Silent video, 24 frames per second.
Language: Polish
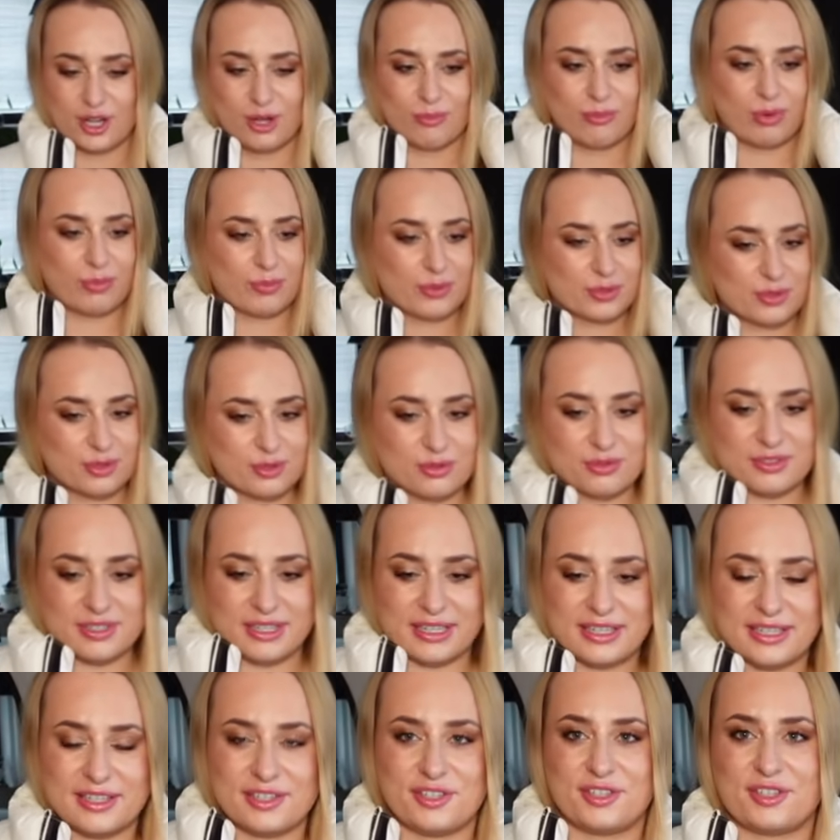Po prostu
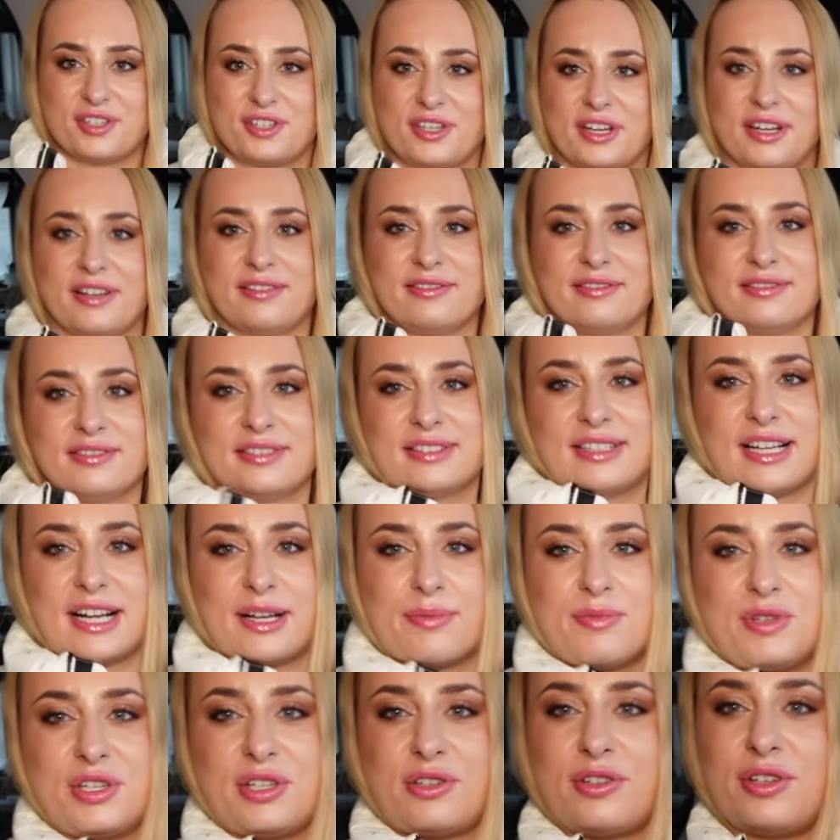tragicznie. Tak
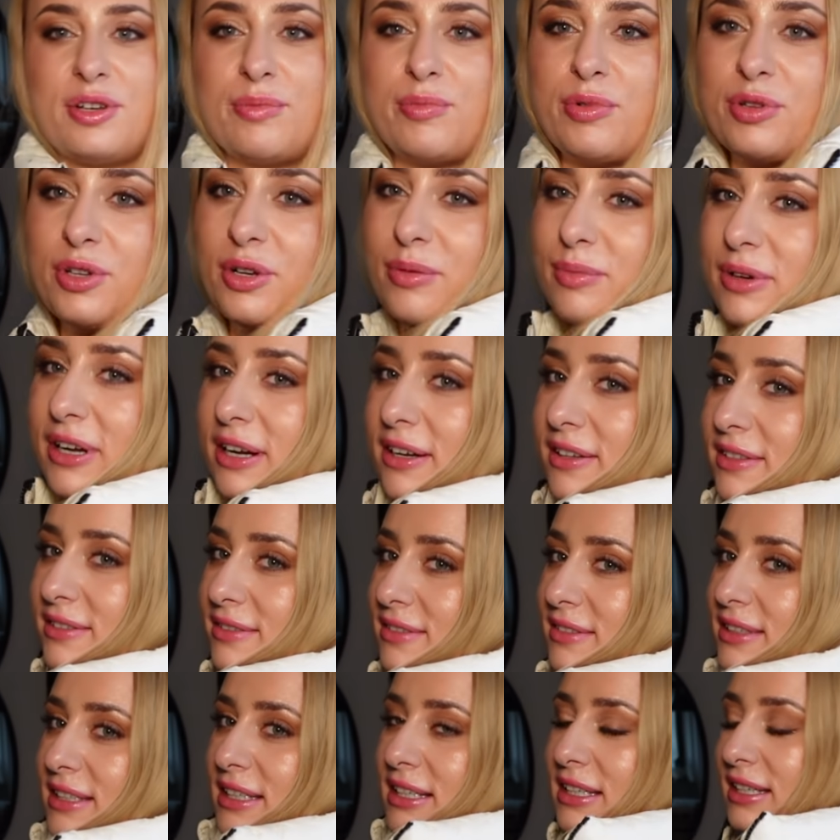mi się to nie podoba.
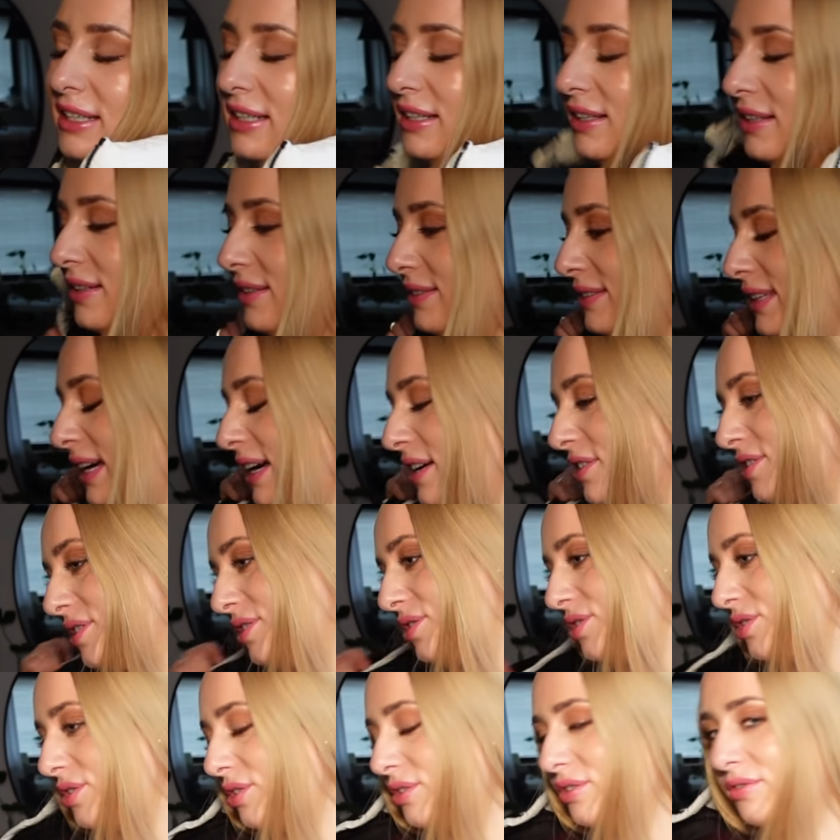Tak
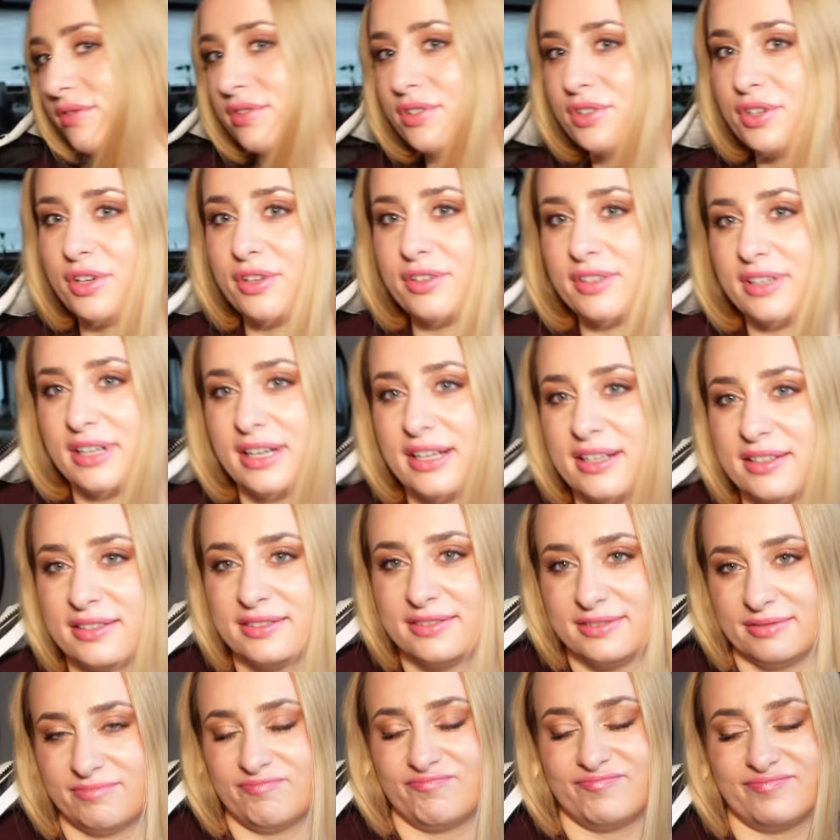ciężko to wygląda.
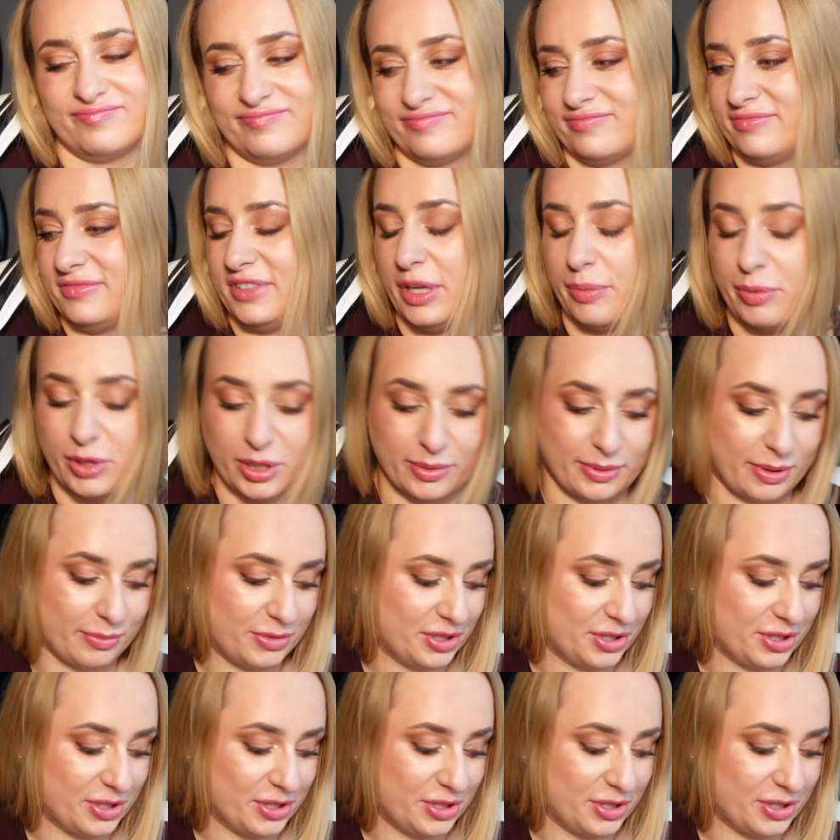Nie podoba